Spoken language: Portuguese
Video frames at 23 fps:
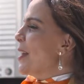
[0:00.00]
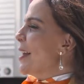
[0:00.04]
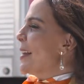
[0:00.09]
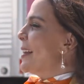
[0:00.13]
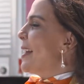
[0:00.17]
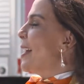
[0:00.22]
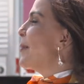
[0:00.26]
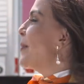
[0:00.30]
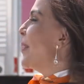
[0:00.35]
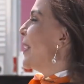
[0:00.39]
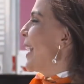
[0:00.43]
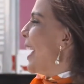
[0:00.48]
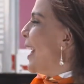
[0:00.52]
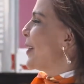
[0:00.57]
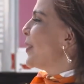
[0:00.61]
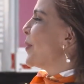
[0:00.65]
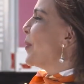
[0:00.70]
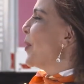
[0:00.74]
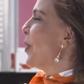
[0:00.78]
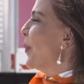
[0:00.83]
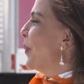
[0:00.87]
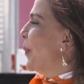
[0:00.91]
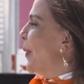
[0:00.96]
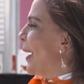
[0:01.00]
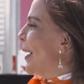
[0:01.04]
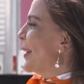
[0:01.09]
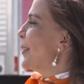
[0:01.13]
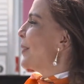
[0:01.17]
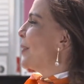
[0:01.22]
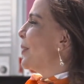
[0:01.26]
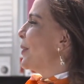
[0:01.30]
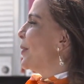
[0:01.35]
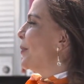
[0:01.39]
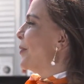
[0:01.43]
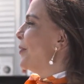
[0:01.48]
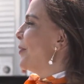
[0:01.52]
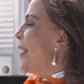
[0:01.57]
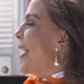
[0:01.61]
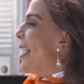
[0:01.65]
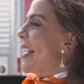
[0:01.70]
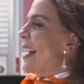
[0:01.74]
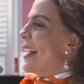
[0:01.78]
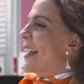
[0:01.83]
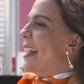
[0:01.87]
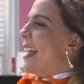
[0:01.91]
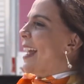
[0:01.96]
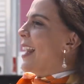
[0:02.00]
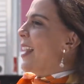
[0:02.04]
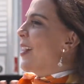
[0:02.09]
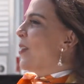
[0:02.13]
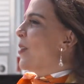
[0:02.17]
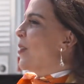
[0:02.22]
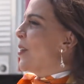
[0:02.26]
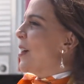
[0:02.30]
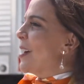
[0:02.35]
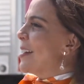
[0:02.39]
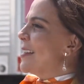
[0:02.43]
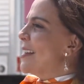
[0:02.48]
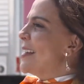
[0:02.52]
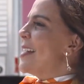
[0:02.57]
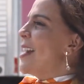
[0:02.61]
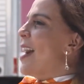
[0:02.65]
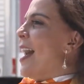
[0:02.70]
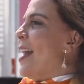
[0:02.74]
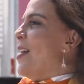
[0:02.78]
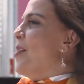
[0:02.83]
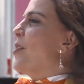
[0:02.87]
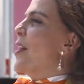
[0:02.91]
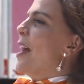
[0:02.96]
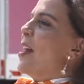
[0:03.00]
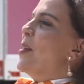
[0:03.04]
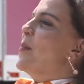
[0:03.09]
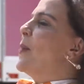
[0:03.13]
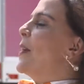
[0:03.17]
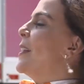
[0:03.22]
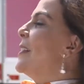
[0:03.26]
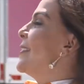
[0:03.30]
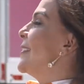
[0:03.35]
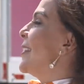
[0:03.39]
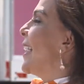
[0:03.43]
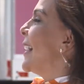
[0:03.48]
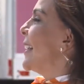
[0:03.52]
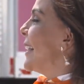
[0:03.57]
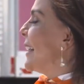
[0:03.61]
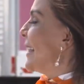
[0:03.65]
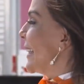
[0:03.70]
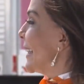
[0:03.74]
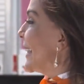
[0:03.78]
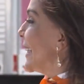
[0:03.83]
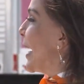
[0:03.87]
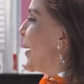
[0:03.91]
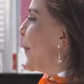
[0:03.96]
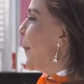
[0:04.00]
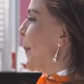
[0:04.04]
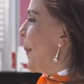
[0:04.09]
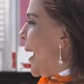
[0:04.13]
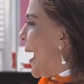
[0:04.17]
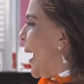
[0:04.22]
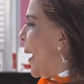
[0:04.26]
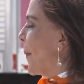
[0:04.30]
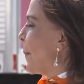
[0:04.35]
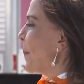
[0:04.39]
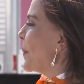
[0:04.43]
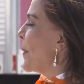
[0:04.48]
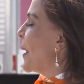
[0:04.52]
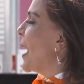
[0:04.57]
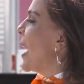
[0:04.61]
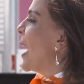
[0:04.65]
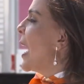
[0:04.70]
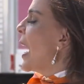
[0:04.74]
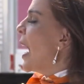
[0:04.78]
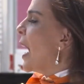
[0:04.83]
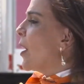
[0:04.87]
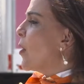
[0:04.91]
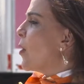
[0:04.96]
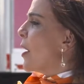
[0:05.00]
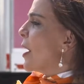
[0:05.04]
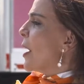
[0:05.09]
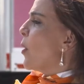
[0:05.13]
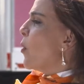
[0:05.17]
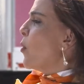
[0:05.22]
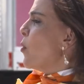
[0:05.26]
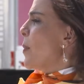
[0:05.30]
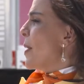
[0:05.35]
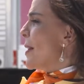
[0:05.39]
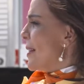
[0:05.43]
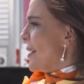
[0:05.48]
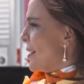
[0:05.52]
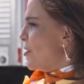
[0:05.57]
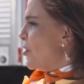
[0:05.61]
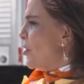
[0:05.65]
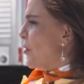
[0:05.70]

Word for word: determinado momento vem aquela coisa e, ah, eu quero ir pra estrada também. Agora, uma das